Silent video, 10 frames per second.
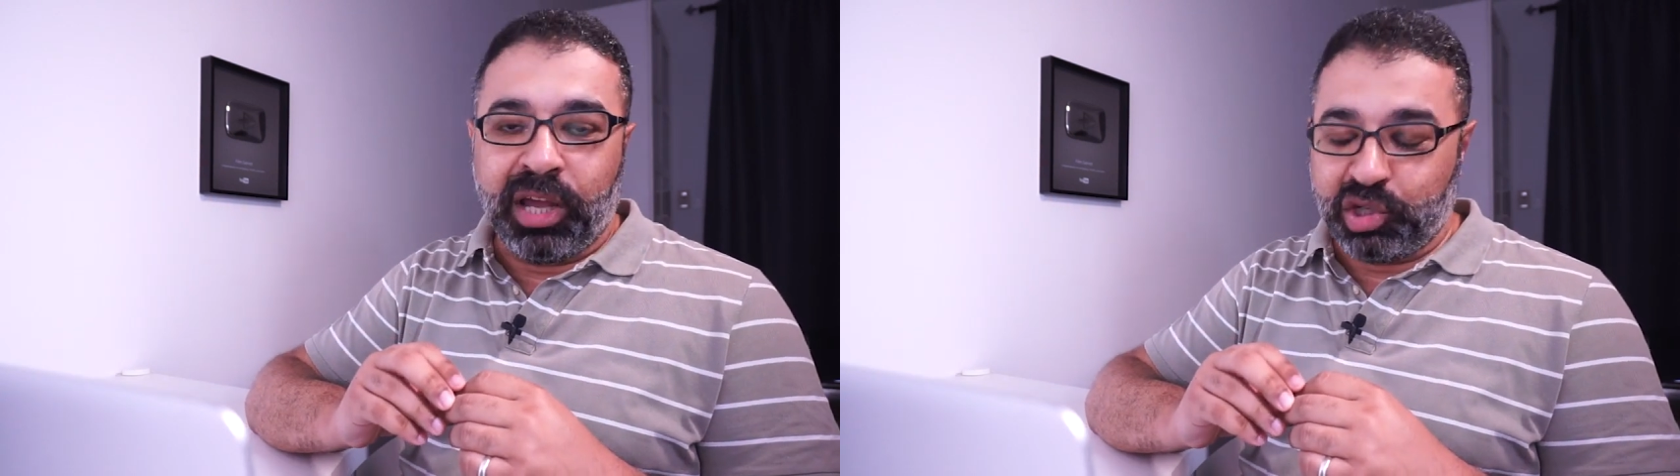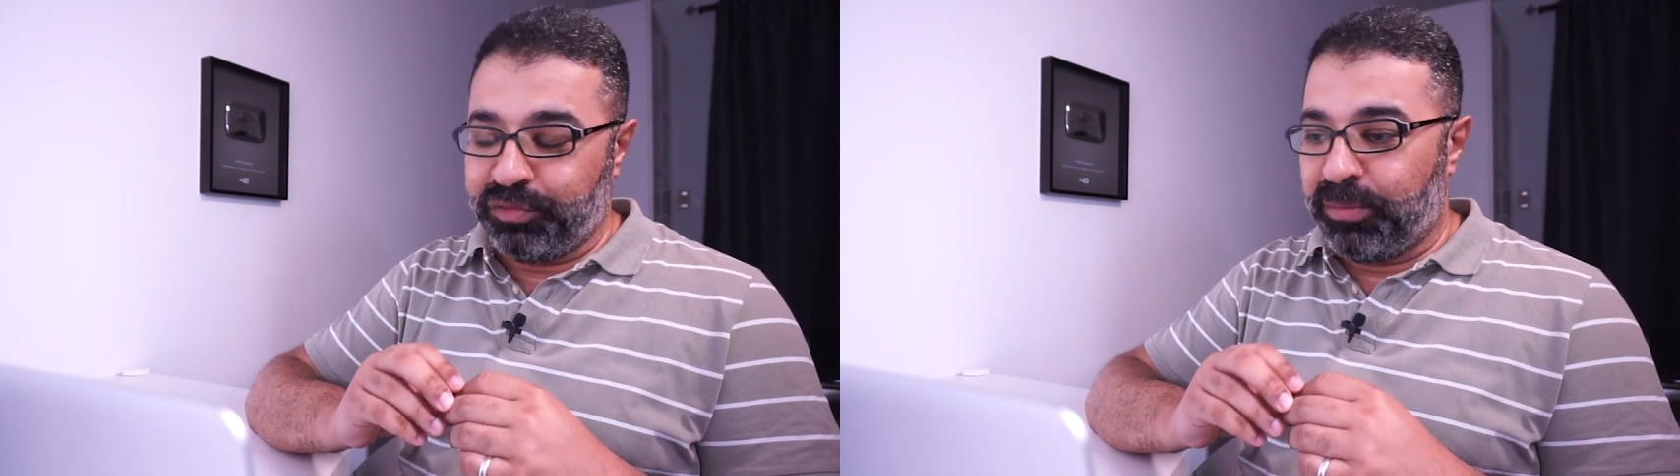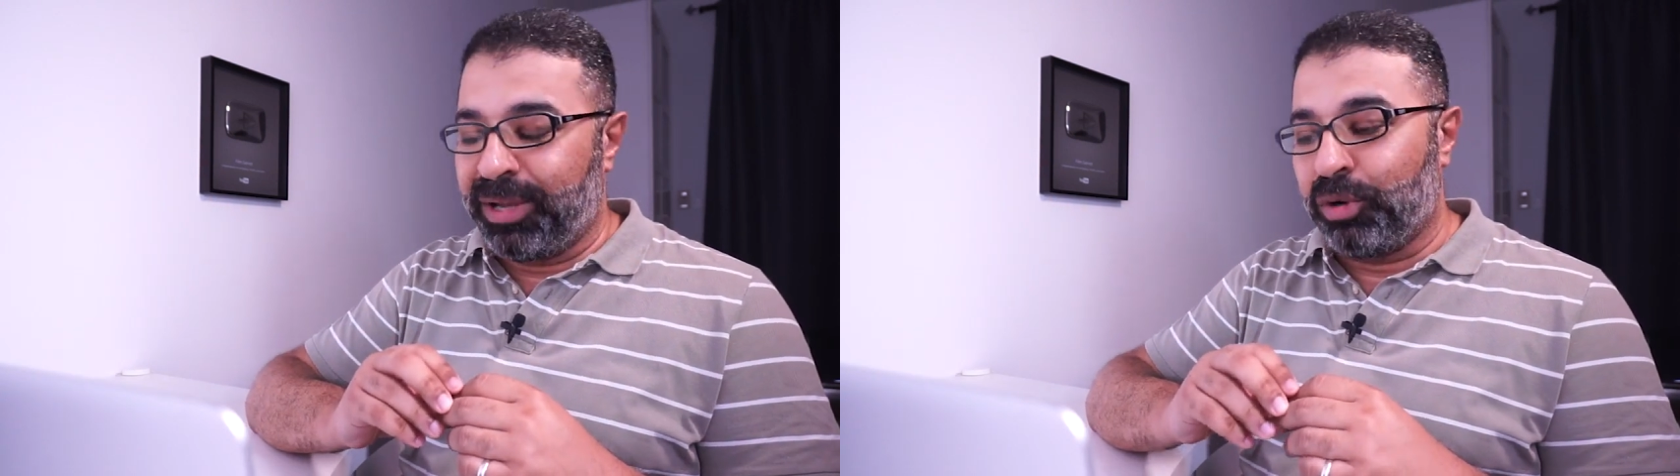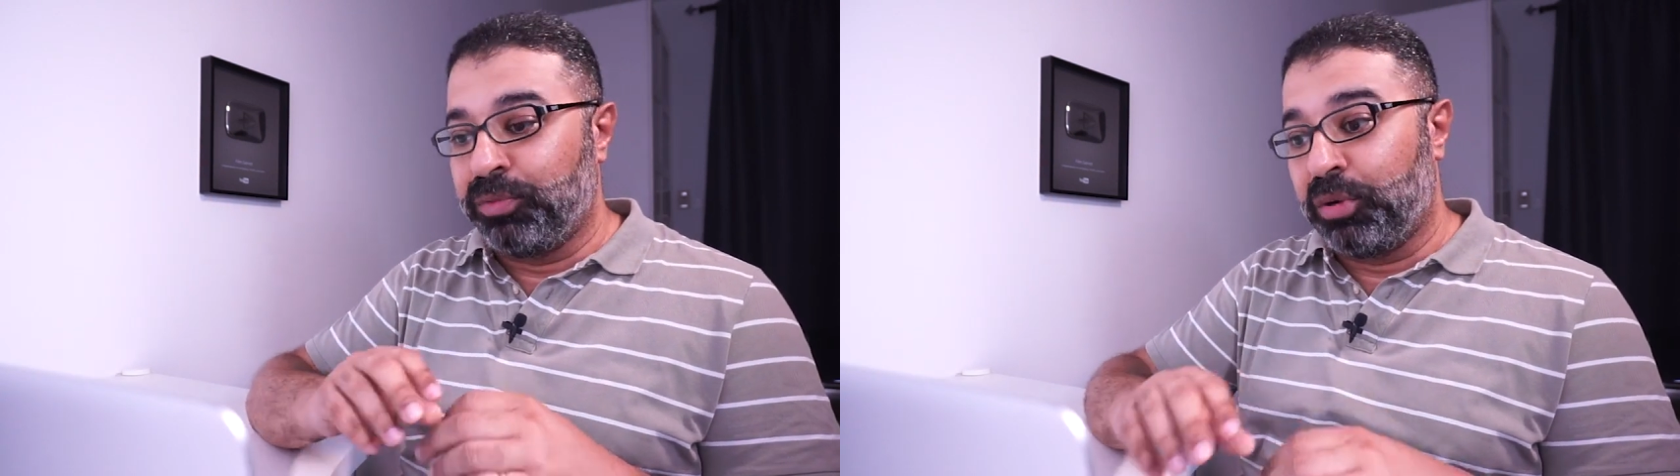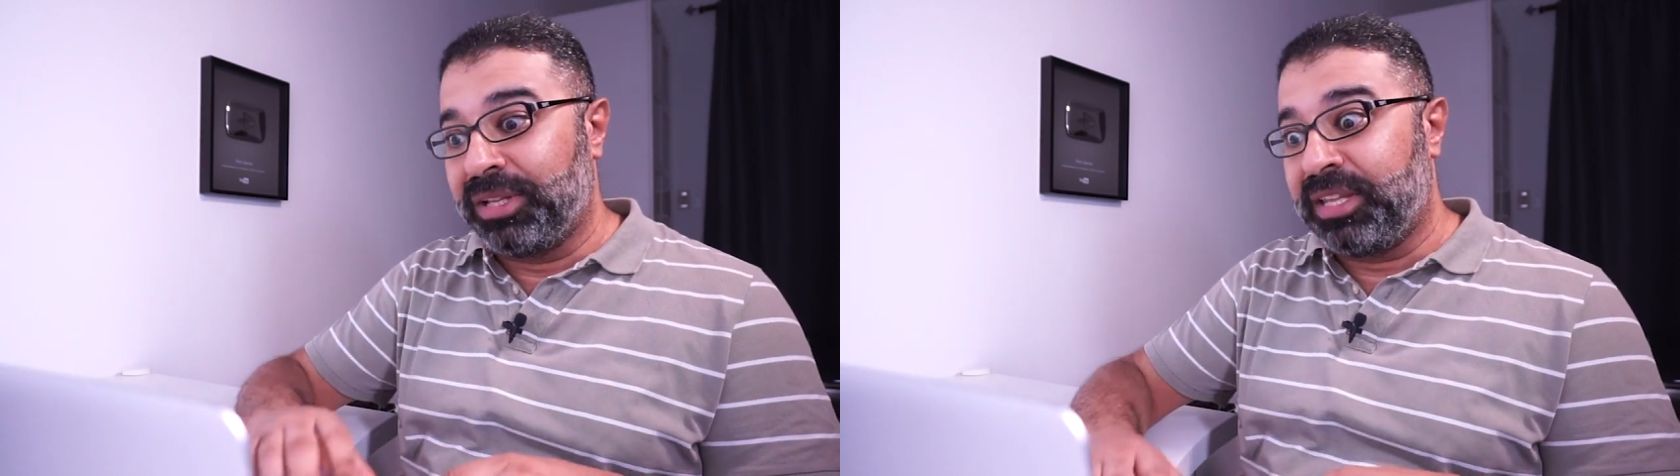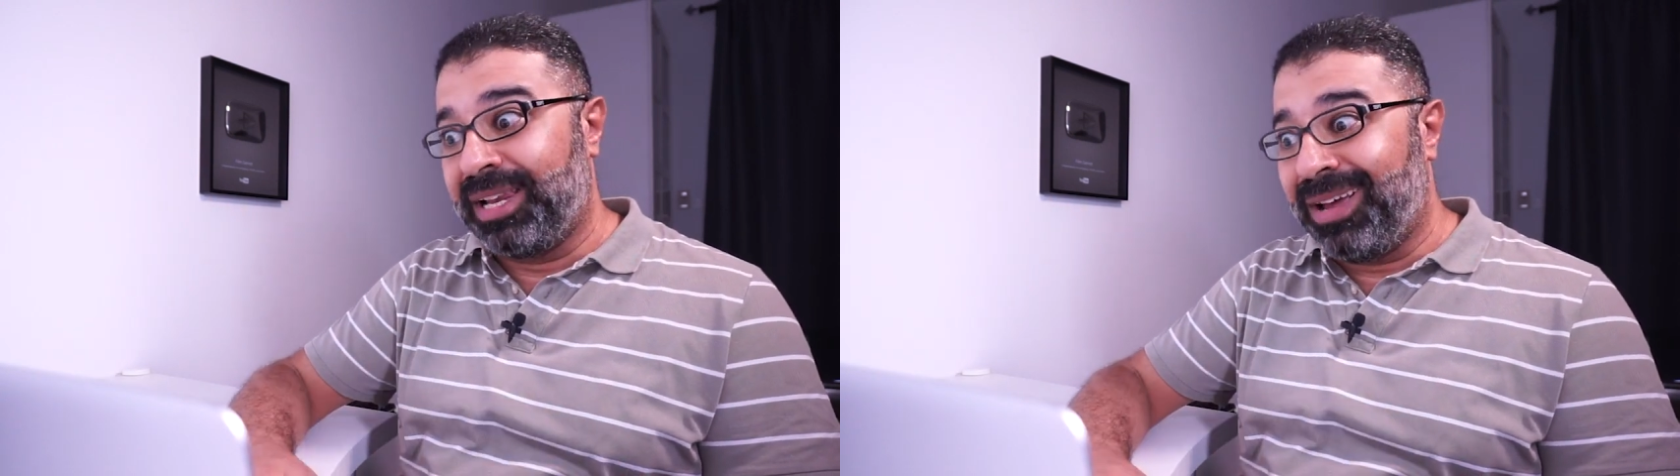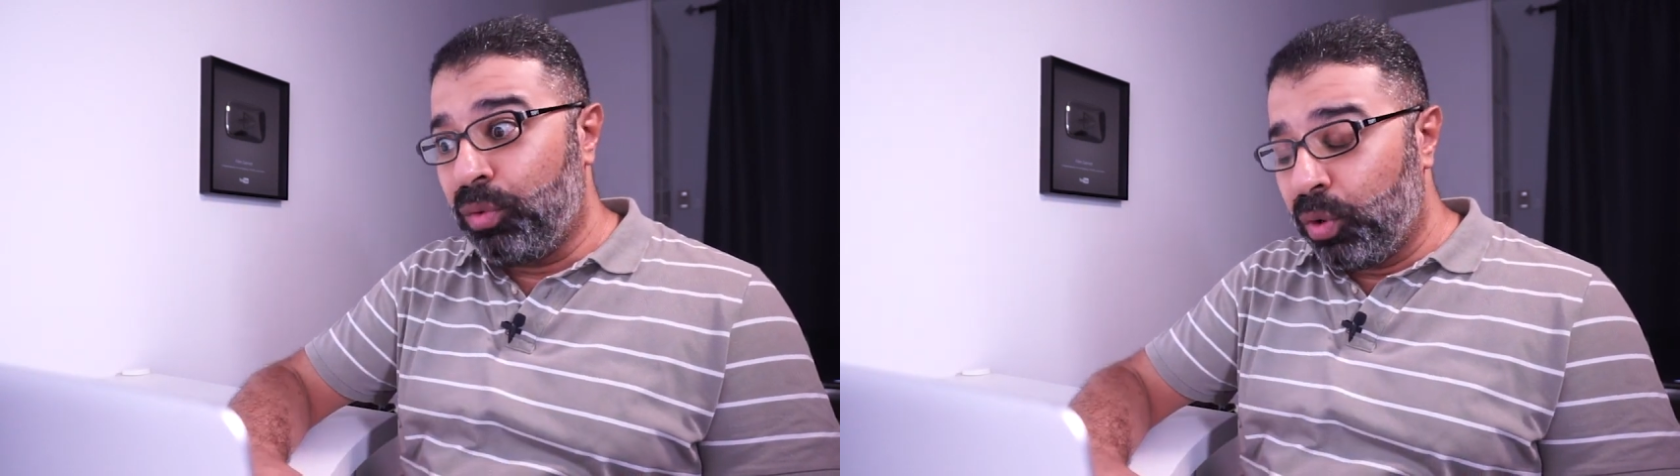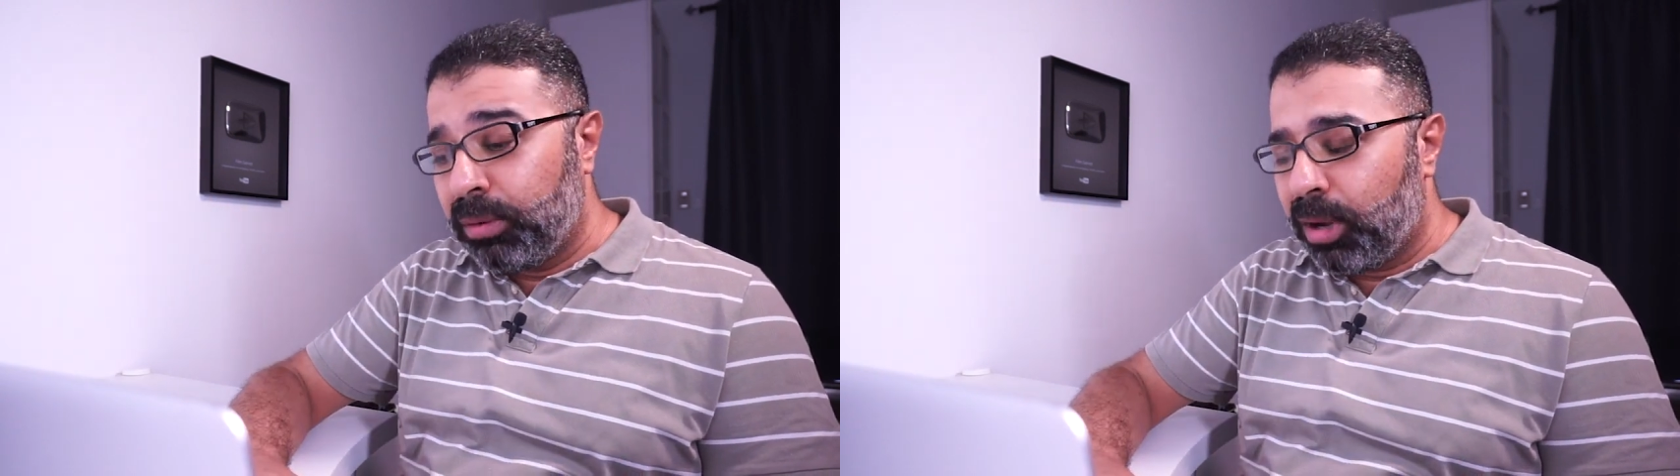هشوفها معاكم دلوقتي
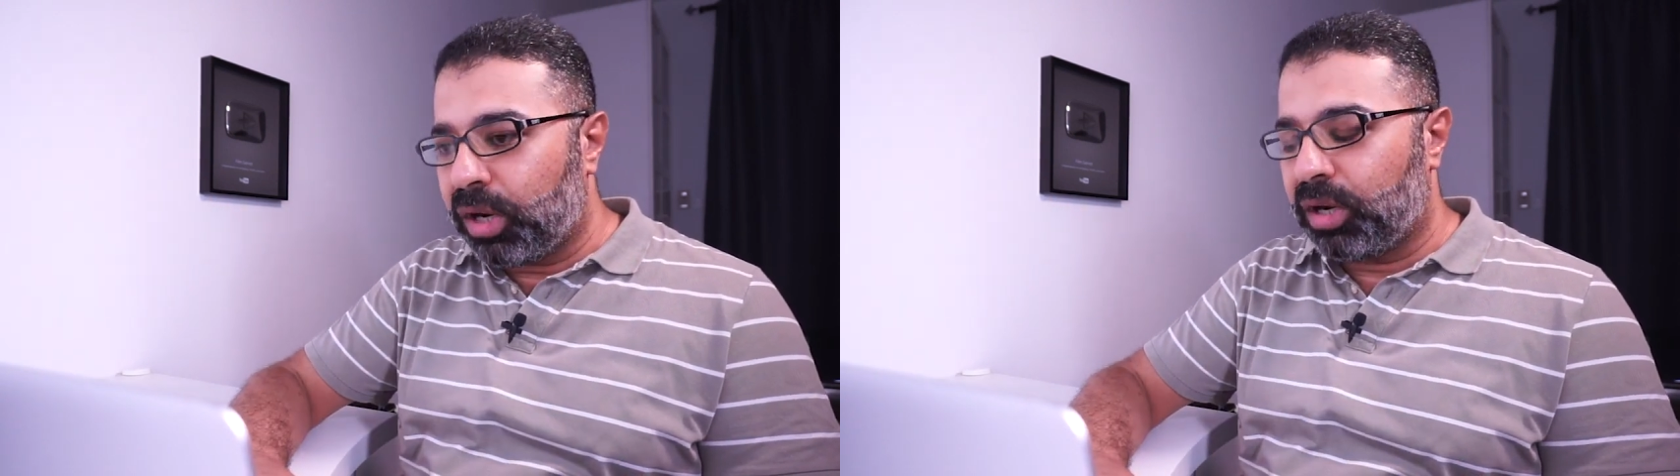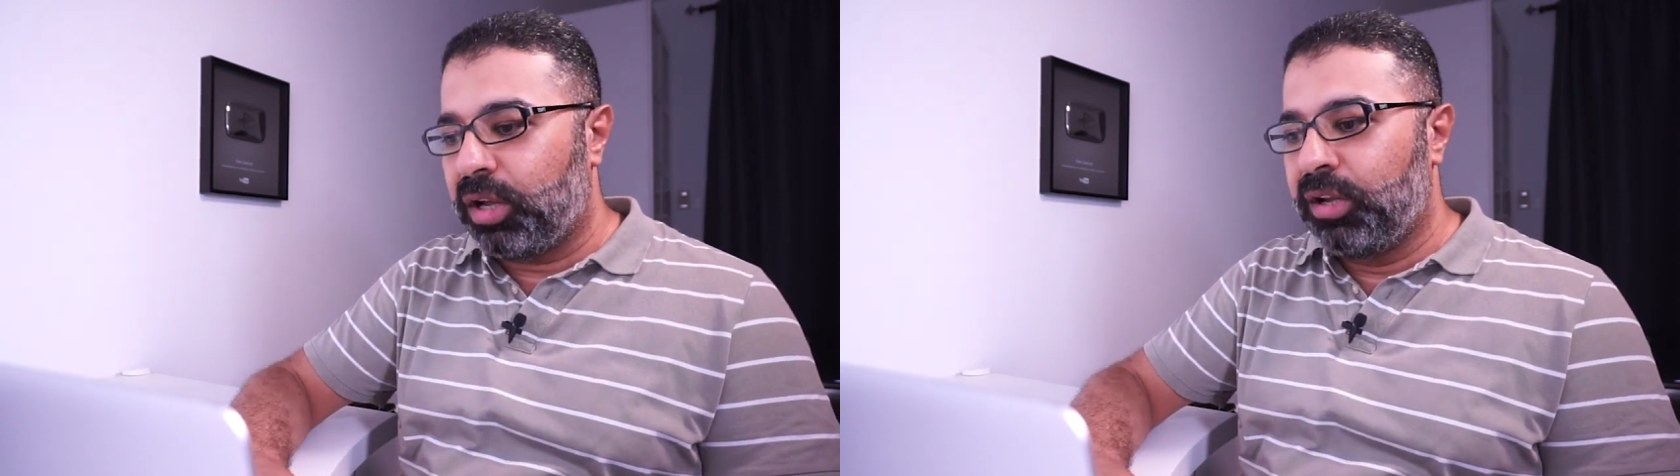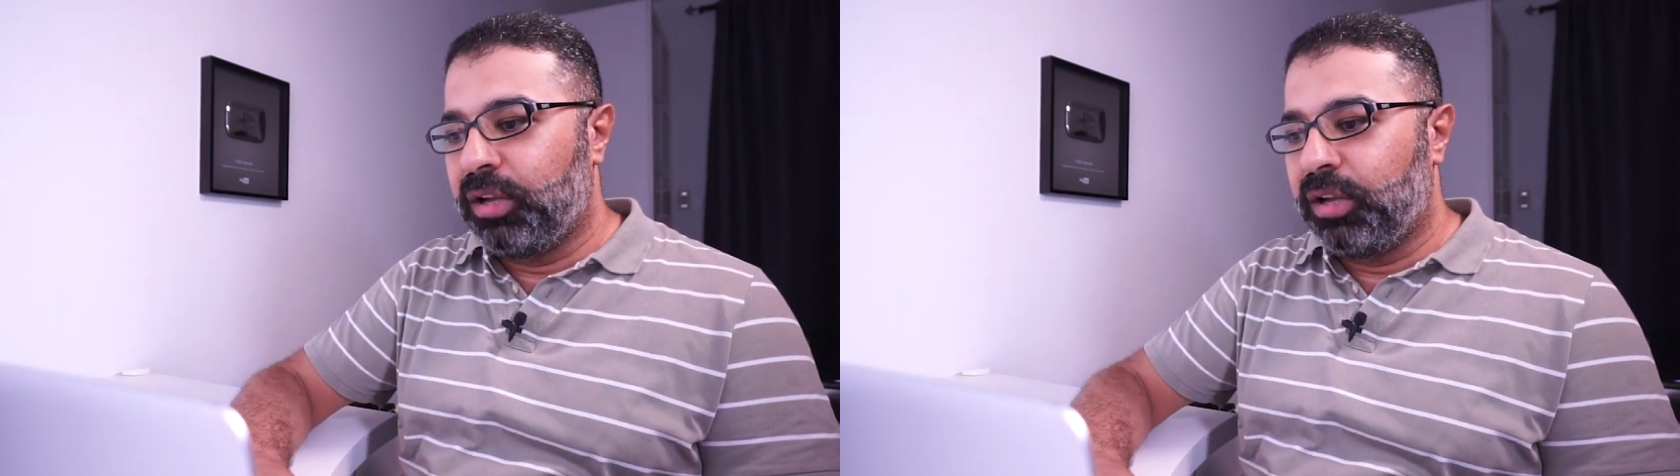لاول مره